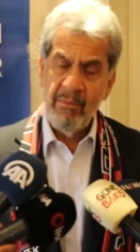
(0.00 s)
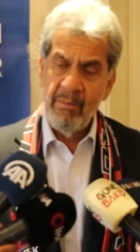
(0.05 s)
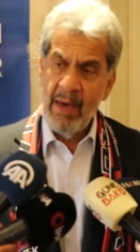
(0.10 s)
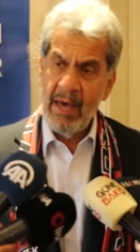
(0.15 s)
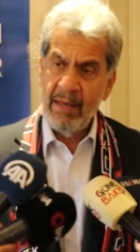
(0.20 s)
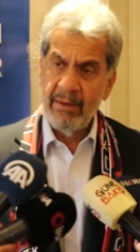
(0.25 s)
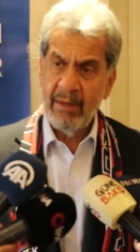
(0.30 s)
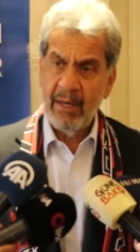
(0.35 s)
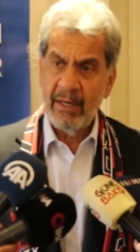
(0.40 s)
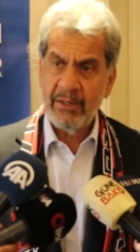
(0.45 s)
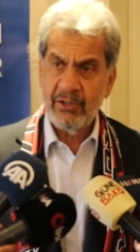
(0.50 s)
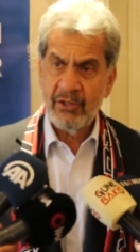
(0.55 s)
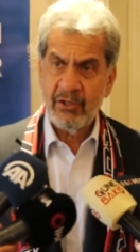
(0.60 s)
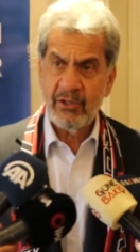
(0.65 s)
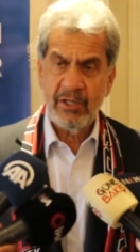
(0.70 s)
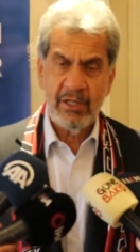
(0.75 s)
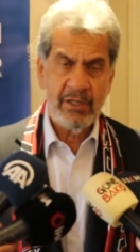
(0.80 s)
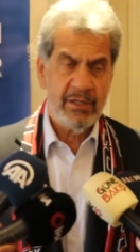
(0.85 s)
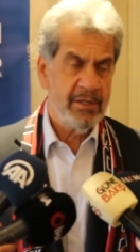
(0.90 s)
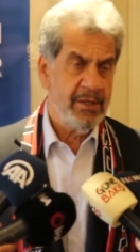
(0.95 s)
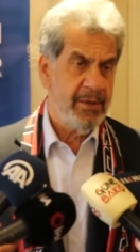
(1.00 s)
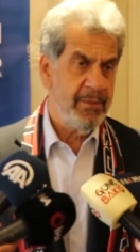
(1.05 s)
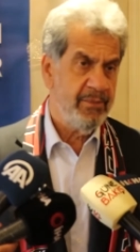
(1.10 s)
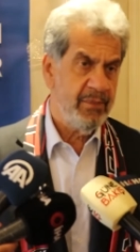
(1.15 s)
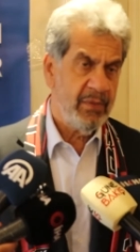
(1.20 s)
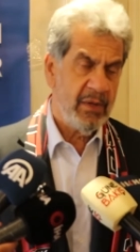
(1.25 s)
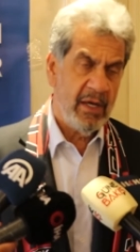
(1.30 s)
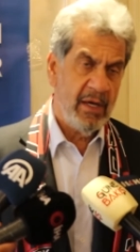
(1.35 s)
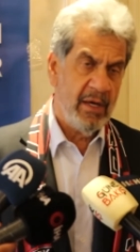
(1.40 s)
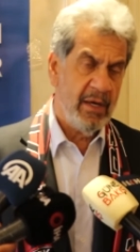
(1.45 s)
Ben açıkçası
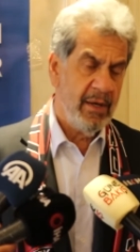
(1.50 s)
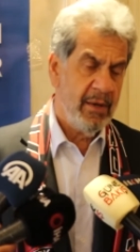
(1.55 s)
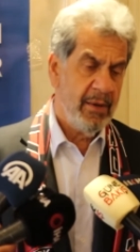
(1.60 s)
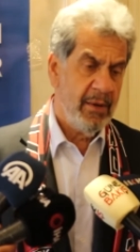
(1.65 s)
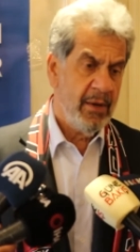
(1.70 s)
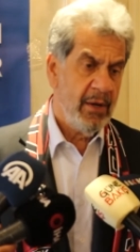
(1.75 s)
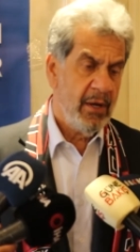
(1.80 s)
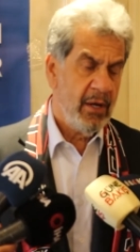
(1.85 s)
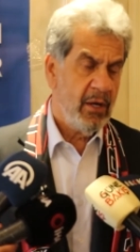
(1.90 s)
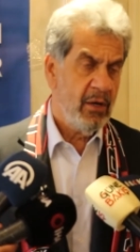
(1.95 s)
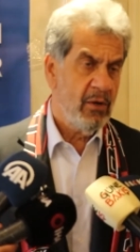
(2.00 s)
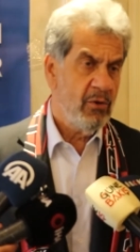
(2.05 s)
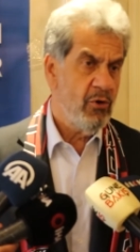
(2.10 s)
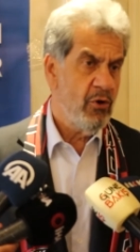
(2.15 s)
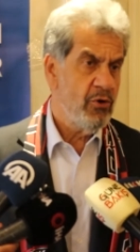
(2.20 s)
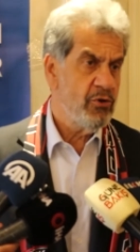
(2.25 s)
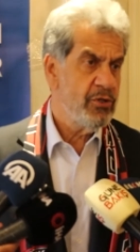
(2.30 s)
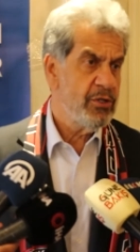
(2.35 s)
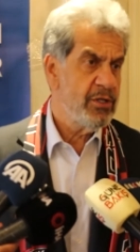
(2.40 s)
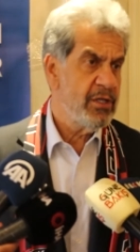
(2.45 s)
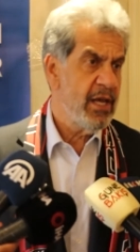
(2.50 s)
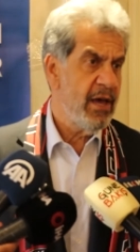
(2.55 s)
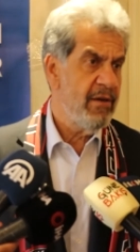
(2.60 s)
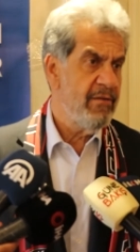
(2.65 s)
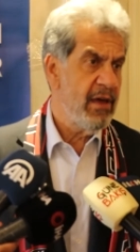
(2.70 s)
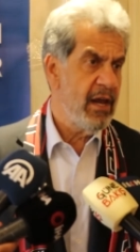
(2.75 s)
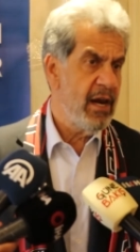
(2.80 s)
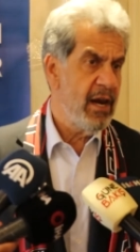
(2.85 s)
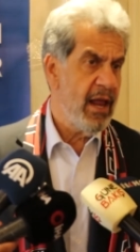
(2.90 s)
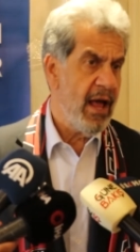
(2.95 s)
e,
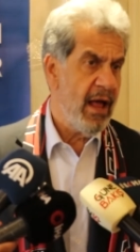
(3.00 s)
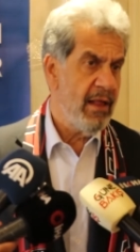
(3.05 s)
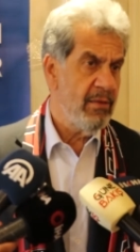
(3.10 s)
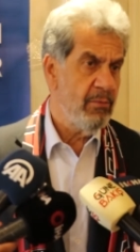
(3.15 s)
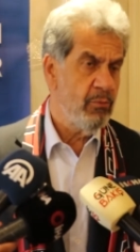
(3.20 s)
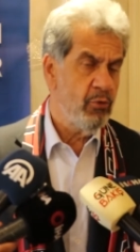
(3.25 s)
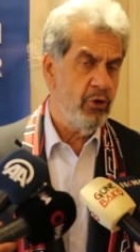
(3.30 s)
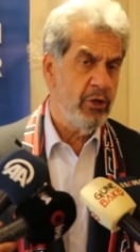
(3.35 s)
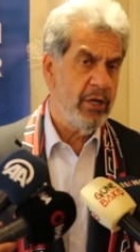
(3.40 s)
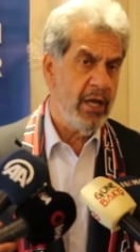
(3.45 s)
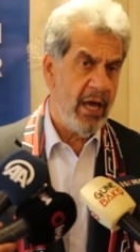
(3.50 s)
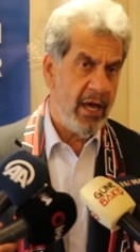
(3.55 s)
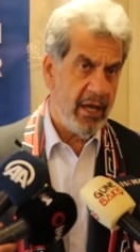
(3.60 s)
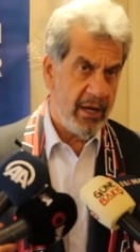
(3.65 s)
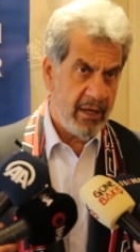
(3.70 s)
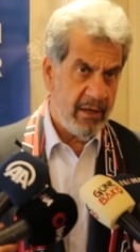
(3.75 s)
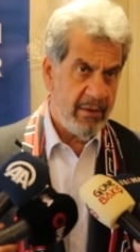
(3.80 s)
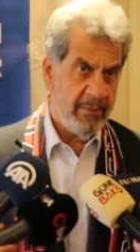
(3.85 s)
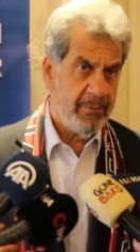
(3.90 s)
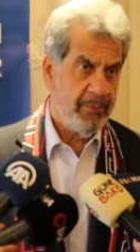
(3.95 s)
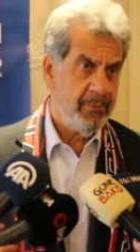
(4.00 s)
lojistiğe verilen bu değerin